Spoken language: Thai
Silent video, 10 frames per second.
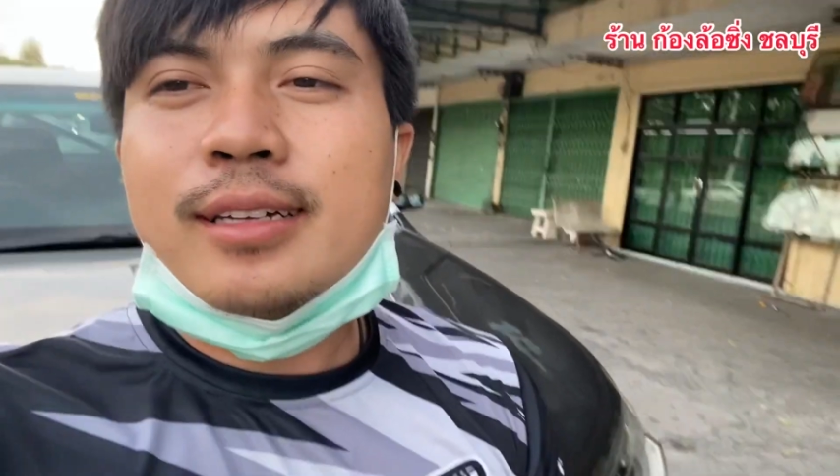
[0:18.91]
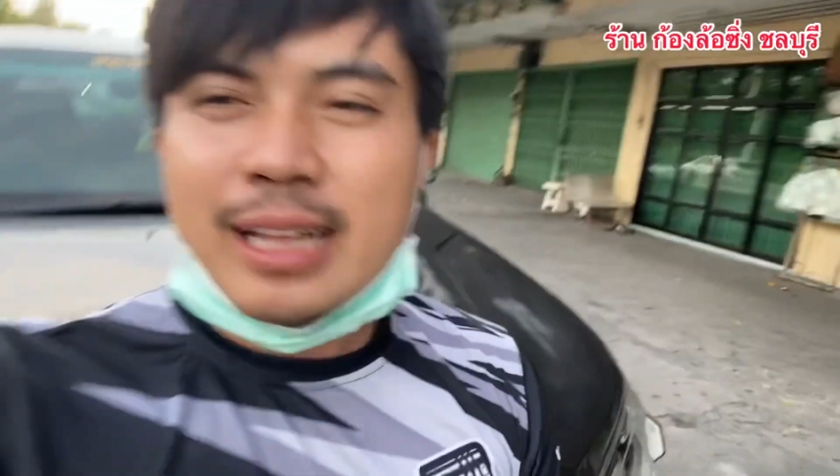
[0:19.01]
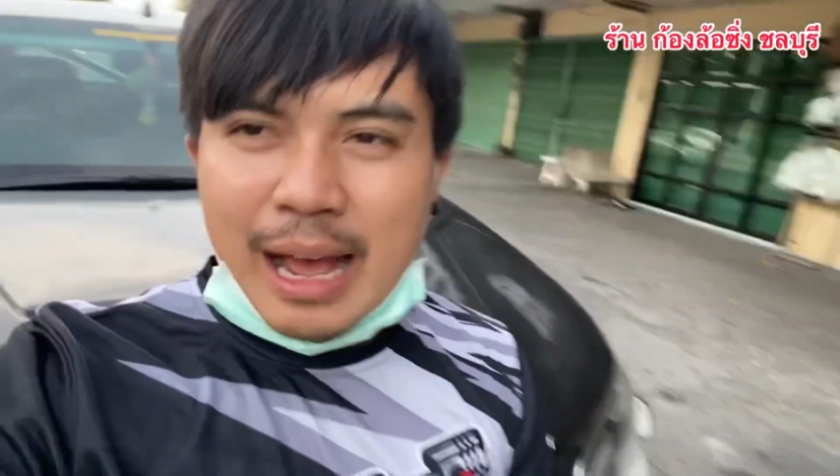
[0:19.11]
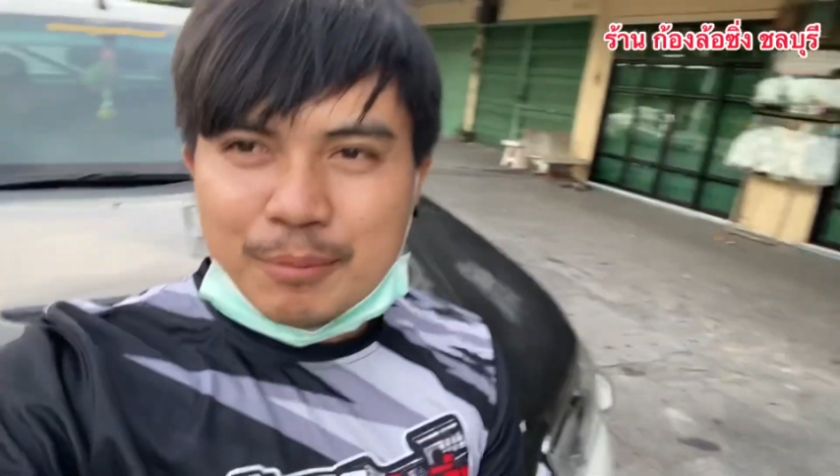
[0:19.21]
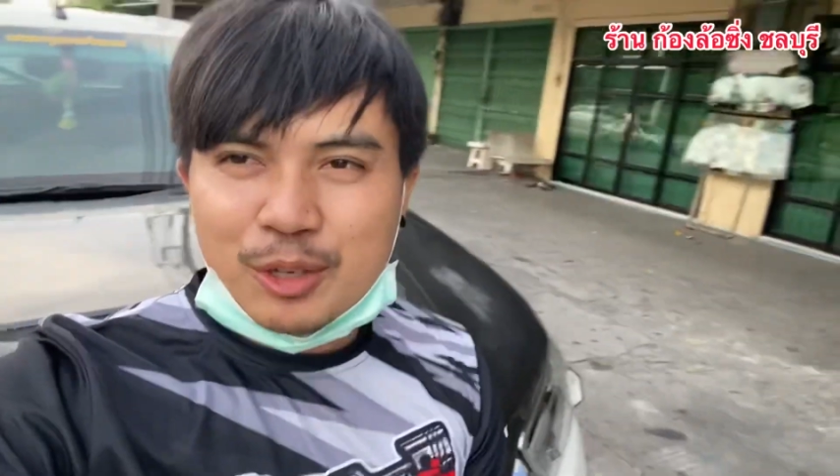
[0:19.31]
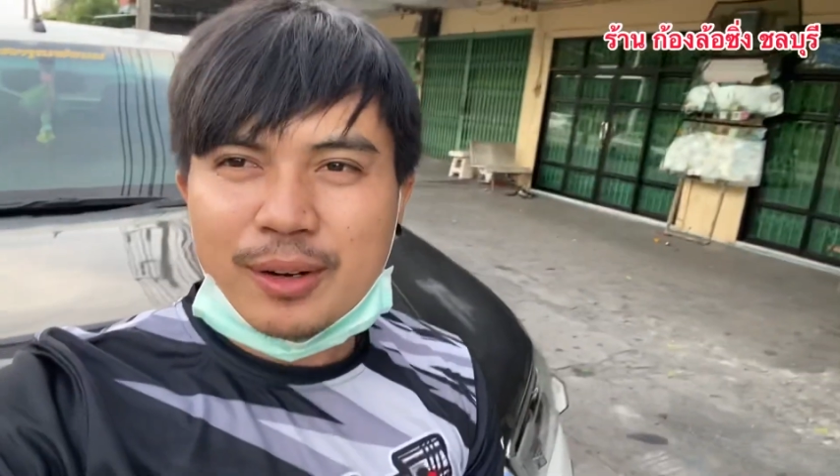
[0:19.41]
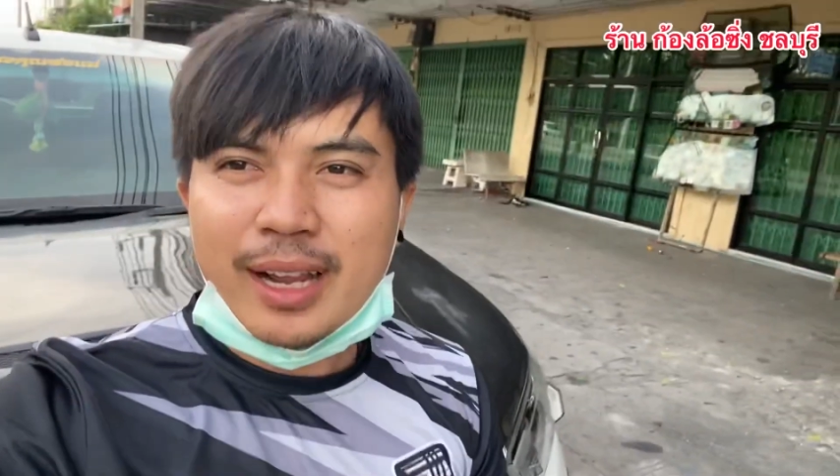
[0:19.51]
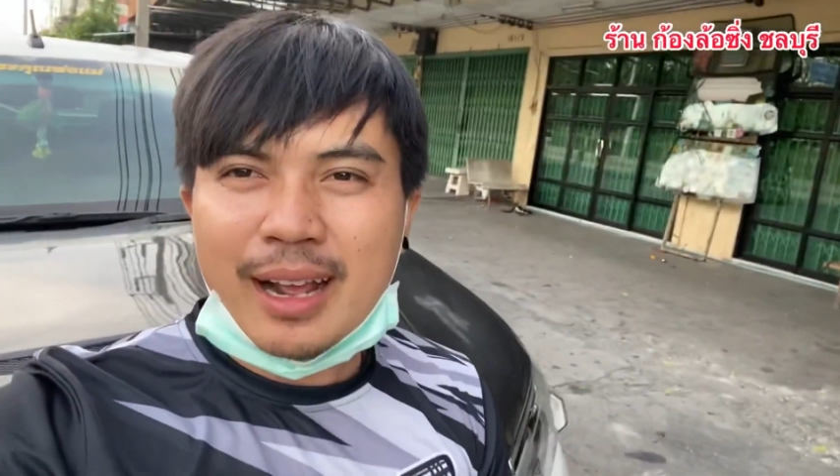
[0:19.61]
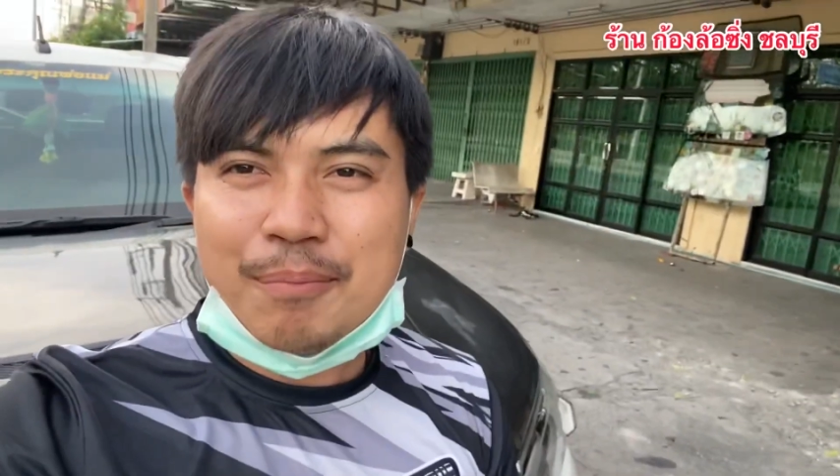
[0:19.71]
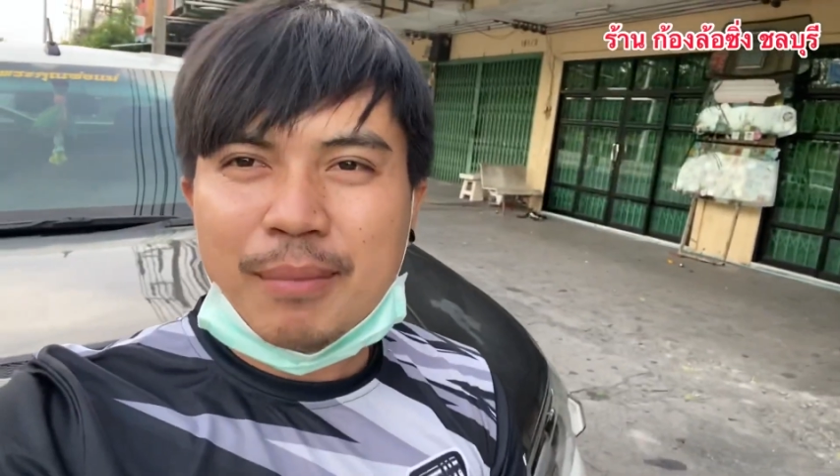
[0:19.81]
สามชุด
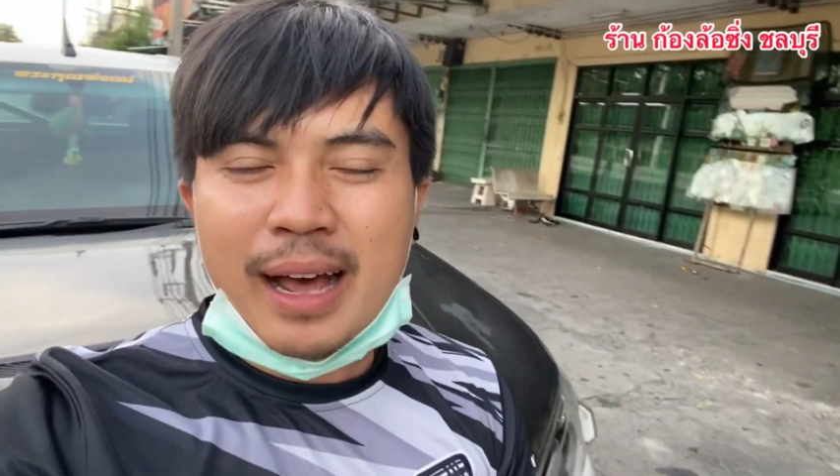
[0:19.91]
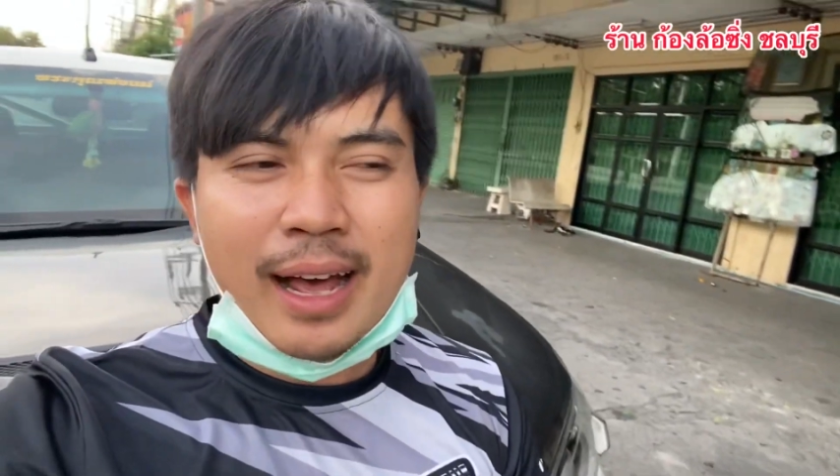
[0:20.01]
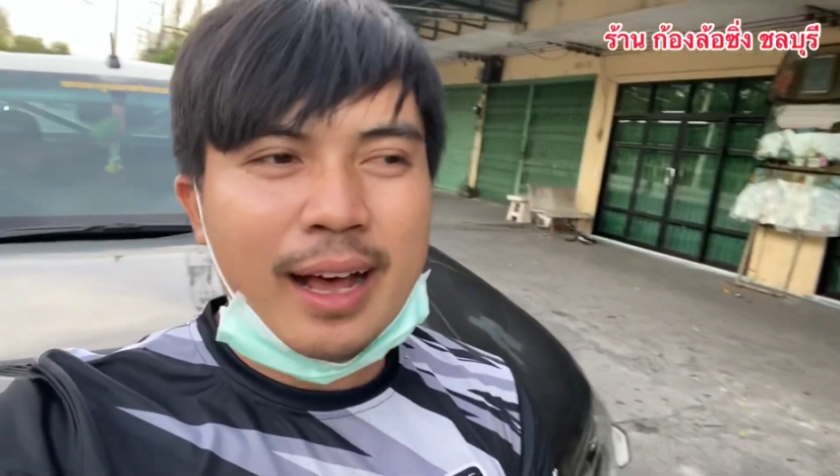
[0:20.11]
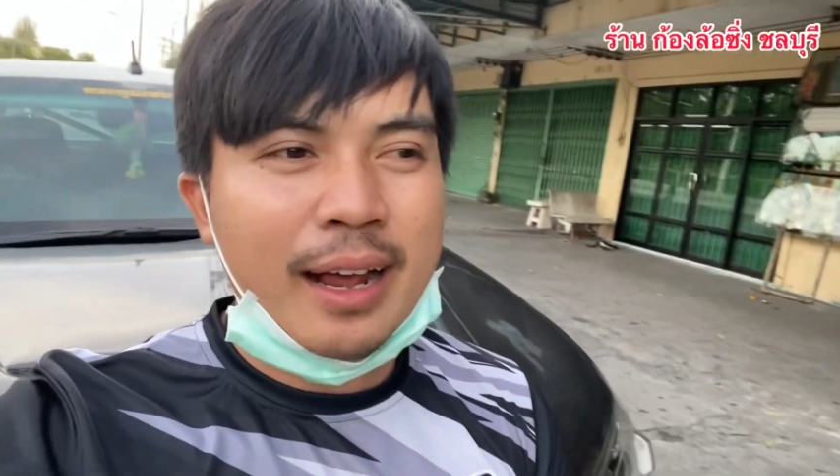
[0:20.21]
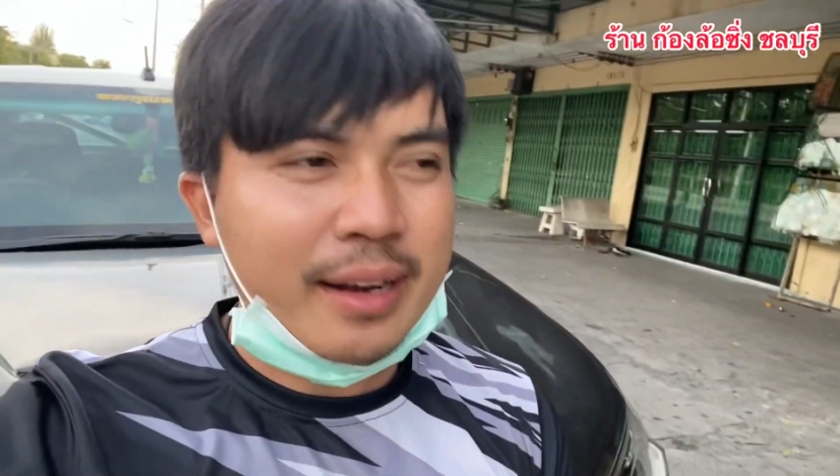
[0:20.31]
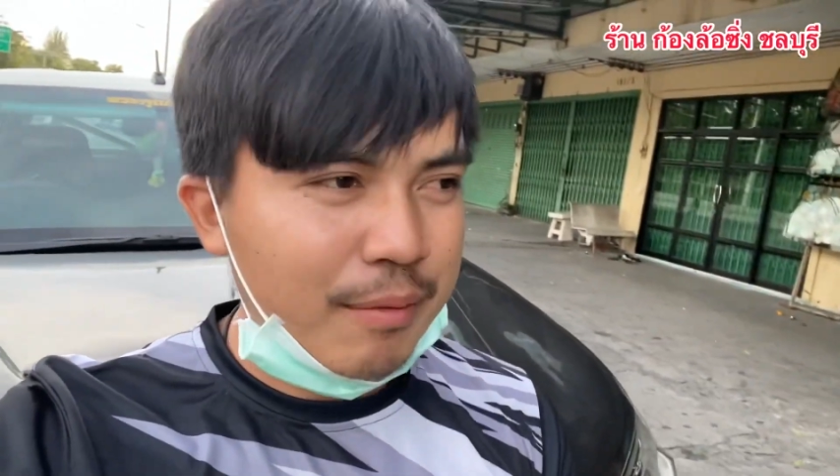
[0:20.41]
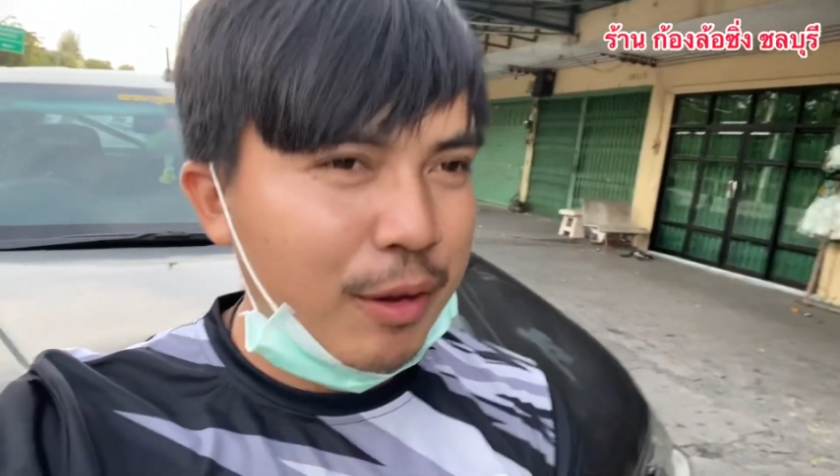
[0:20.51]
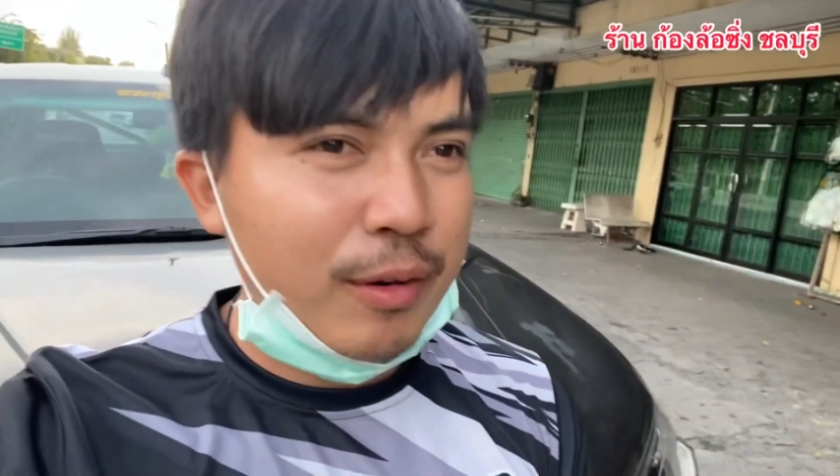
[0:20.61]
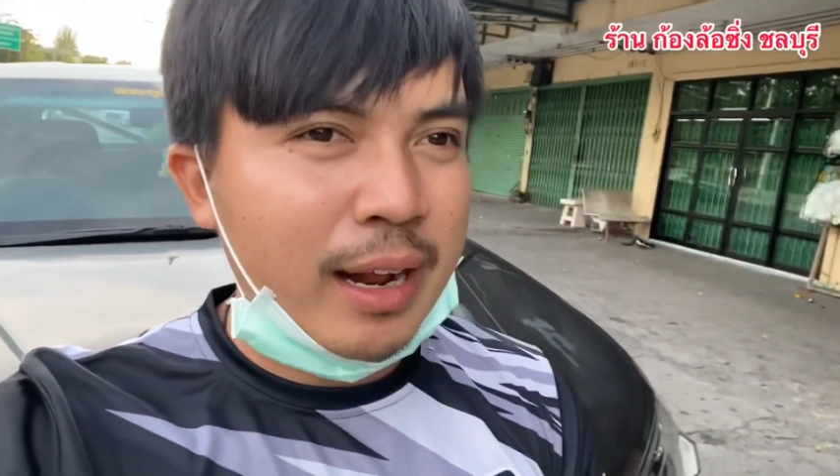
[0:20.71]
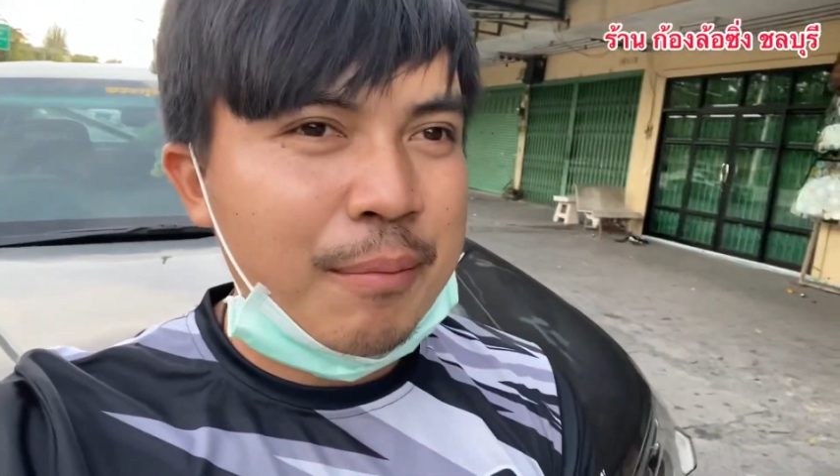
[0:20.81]
นะครับ มารีวิ
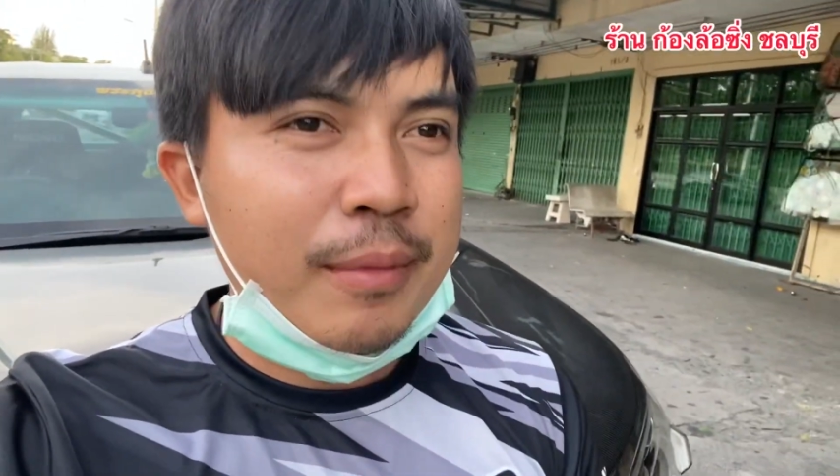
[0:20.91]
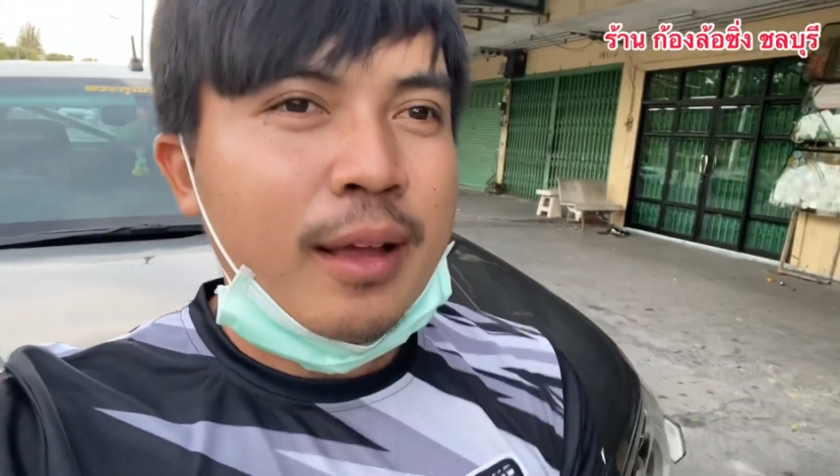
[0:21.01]
วนะครับ